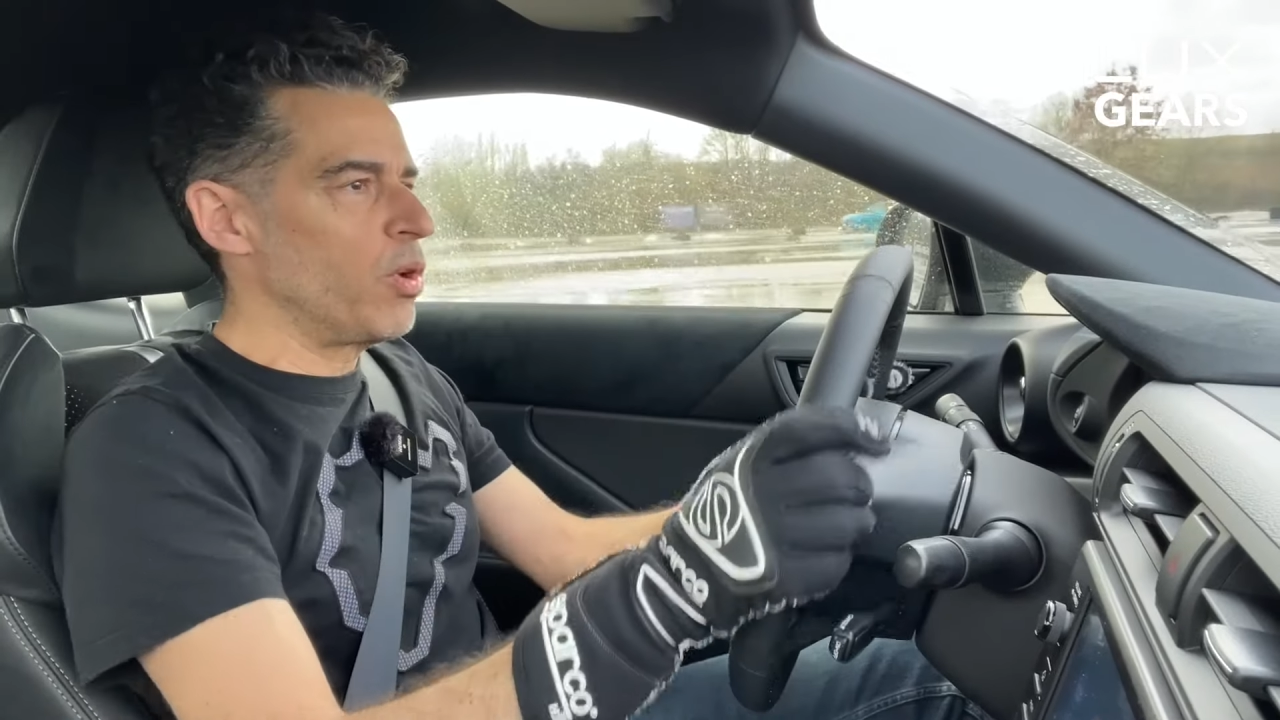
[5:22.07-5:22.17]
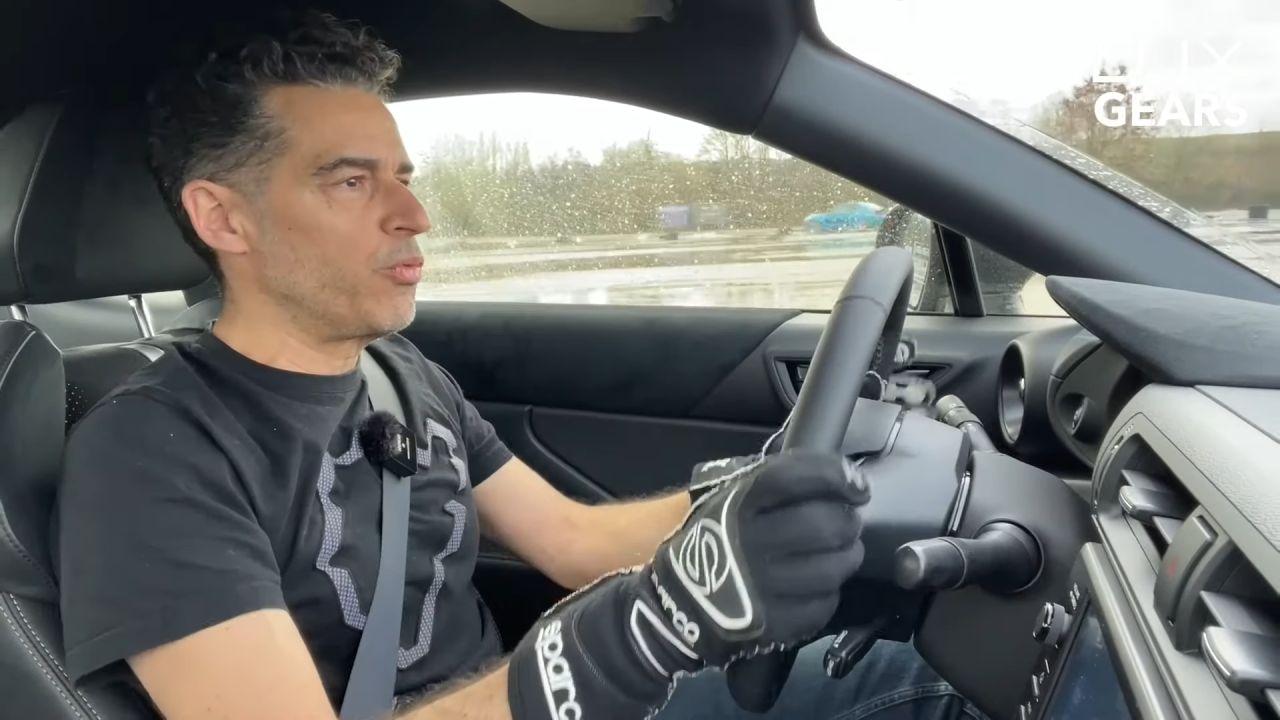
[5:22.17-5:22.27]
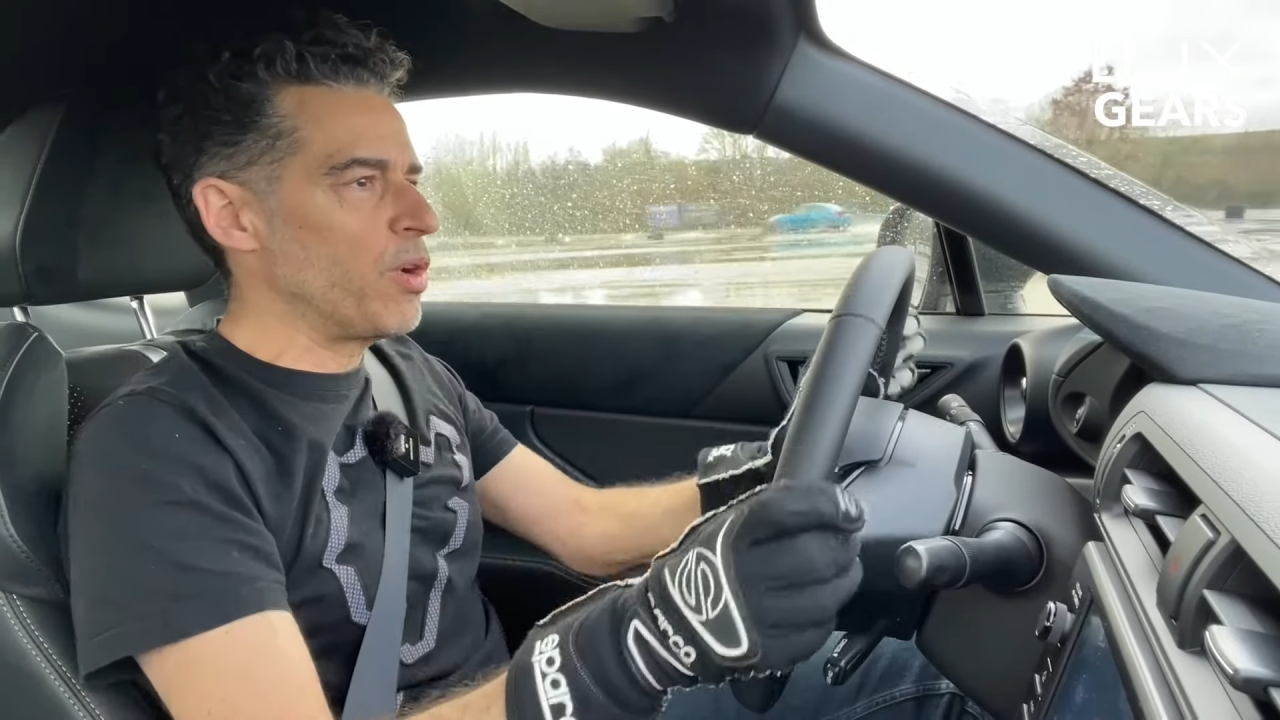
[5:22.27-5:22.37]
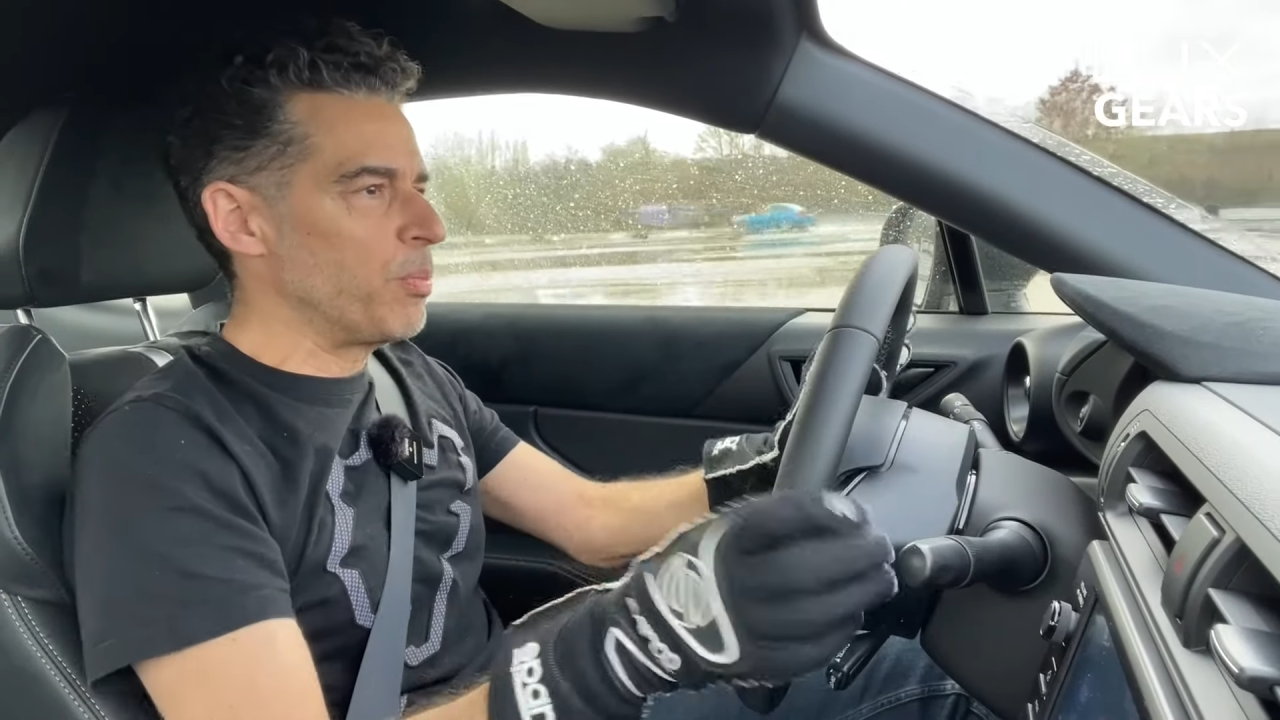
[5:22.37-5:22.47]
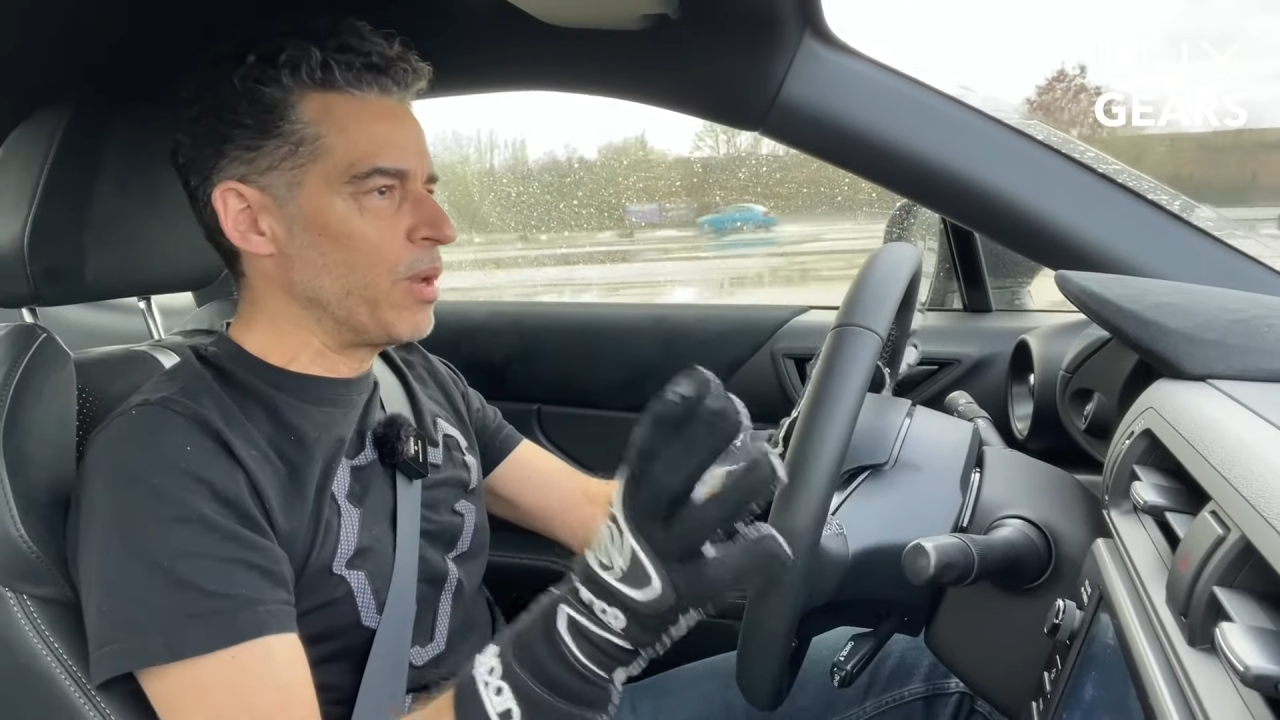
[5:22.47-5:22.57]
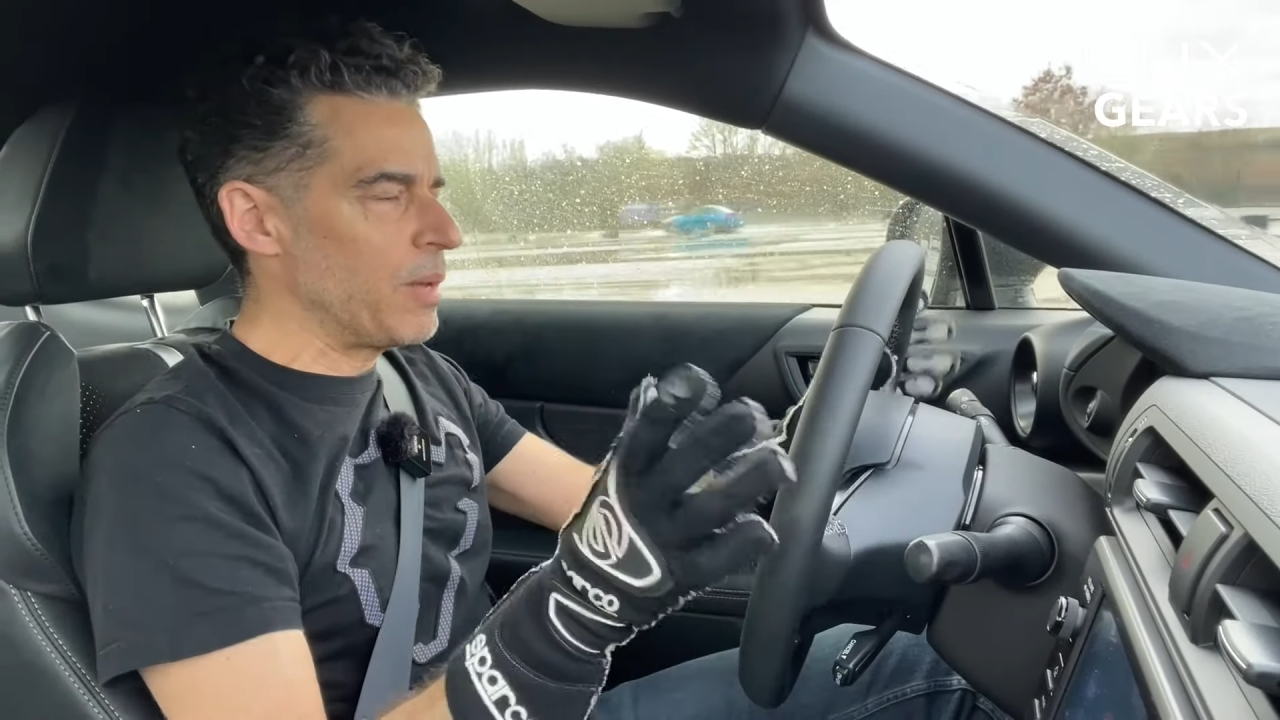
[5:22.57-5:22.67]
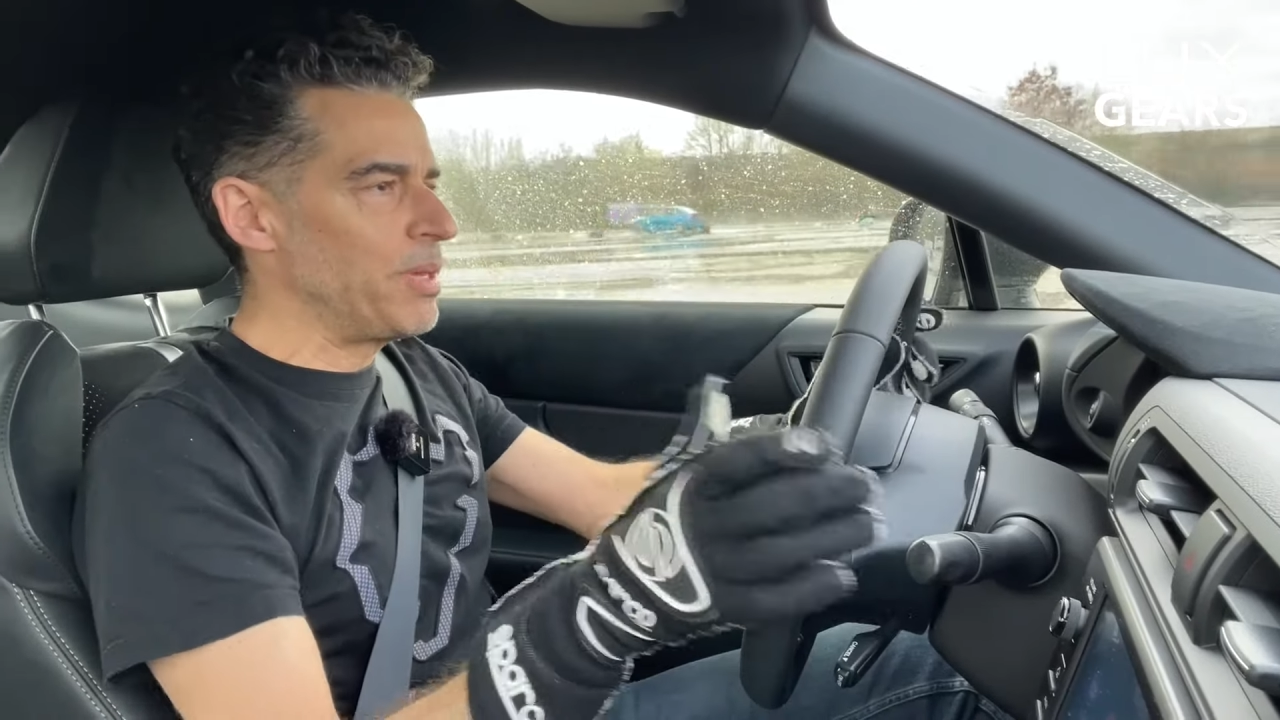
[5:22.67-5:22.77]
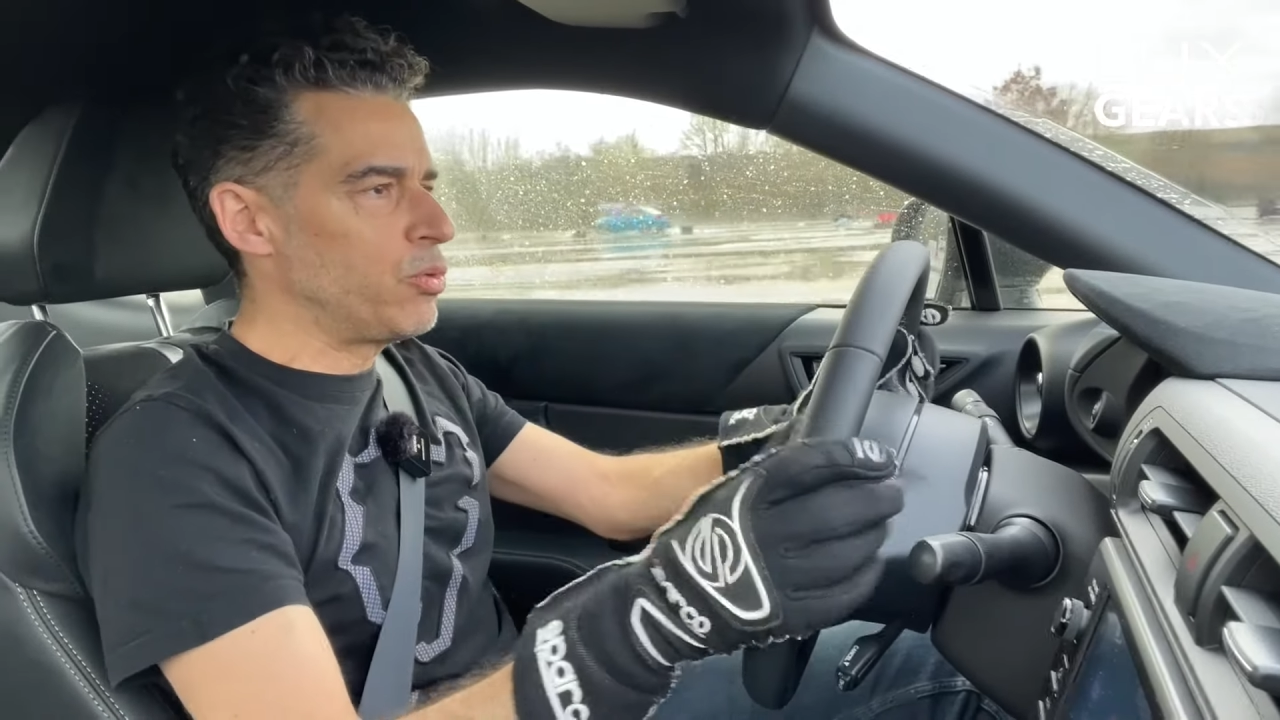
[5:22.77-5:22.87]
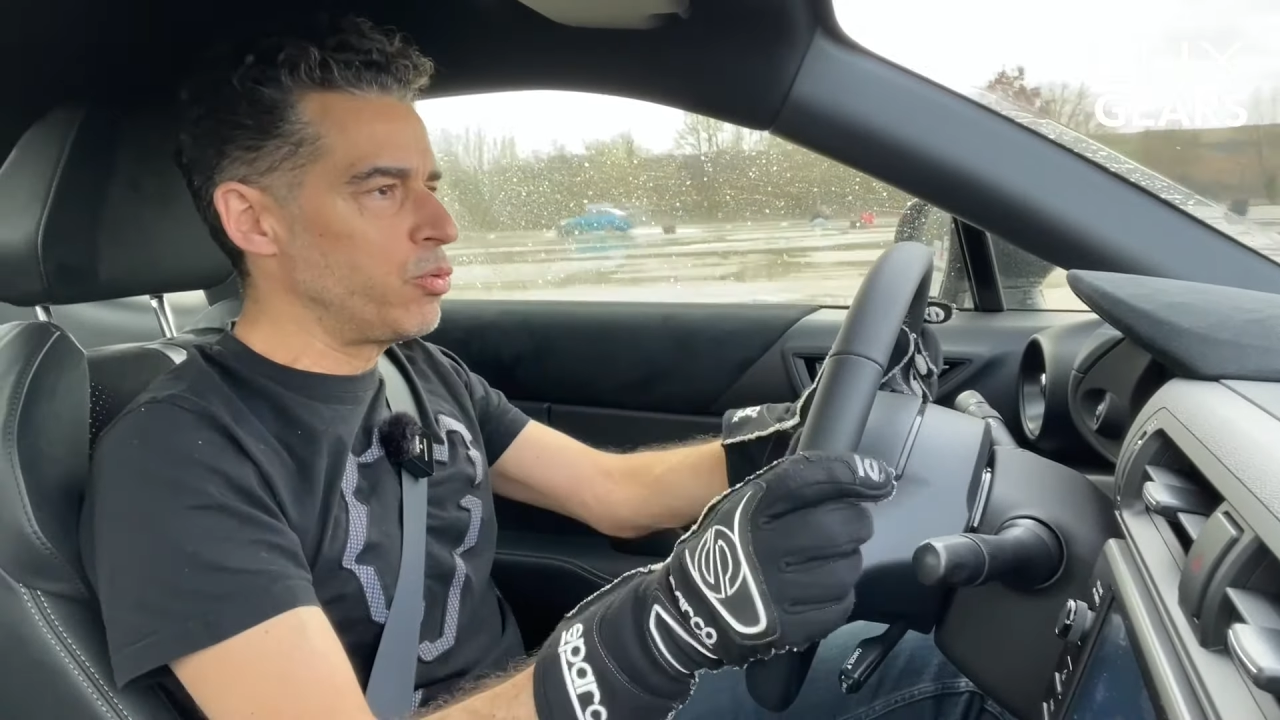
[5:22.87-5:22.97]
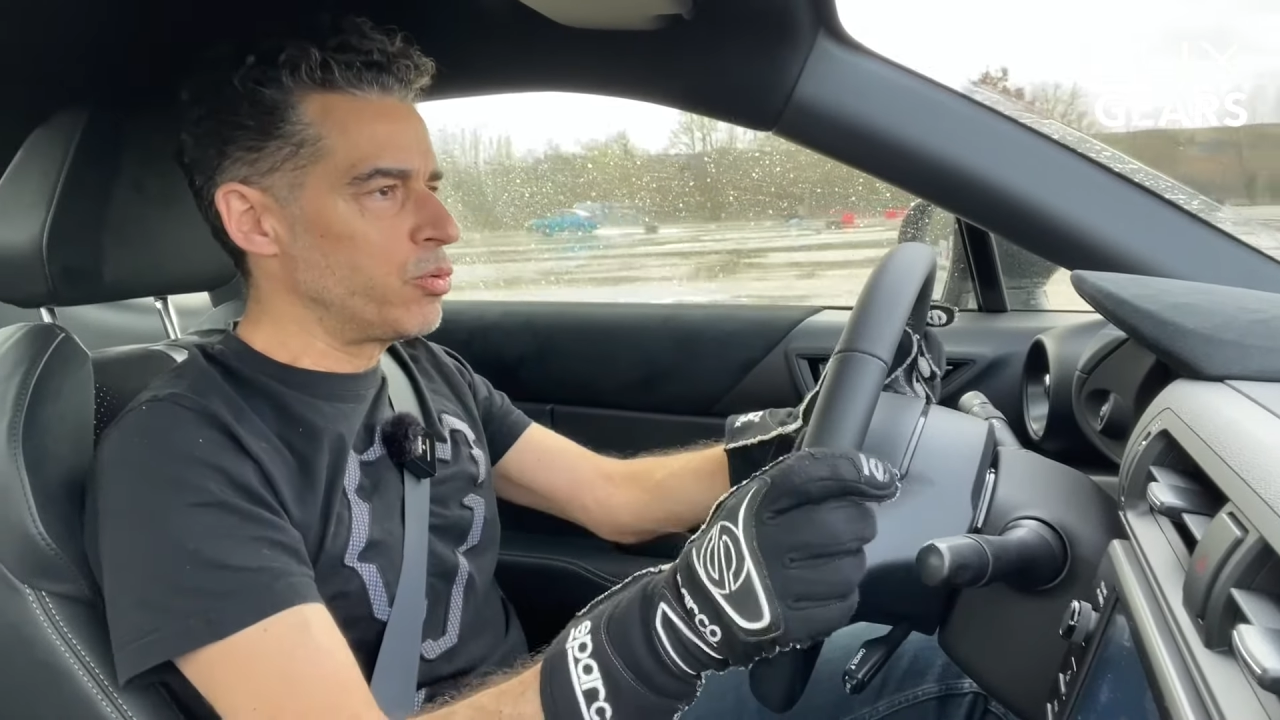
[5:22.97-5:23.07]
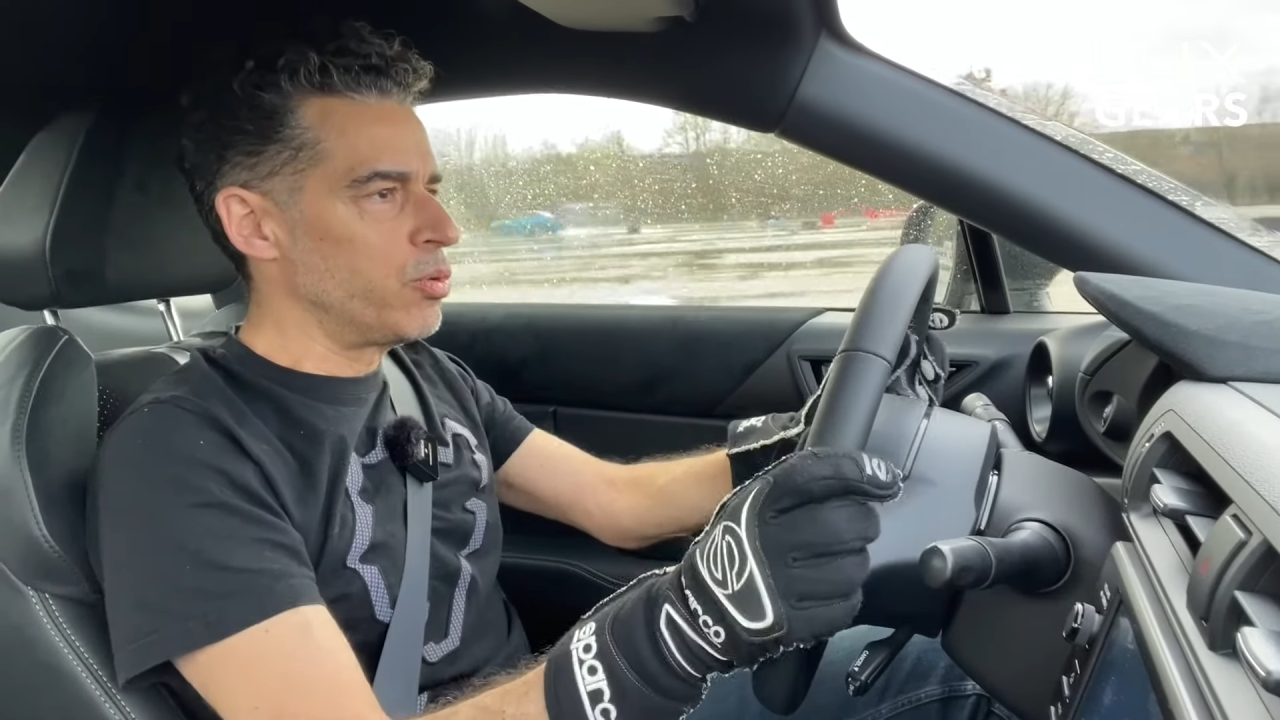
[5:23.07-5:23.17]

Il faut prendre l'habitude